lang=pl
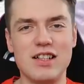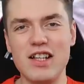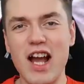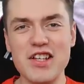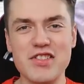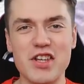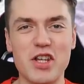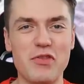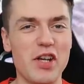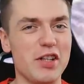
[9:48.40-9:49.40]
Jasny
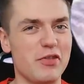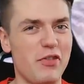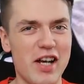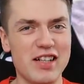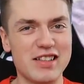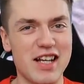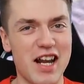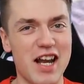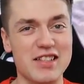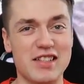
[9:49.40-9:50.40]
gwint, fajna ta
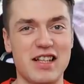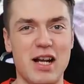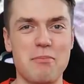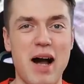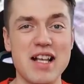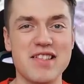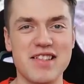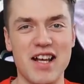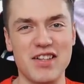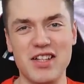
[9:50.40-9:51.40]
reakcja, taka masna,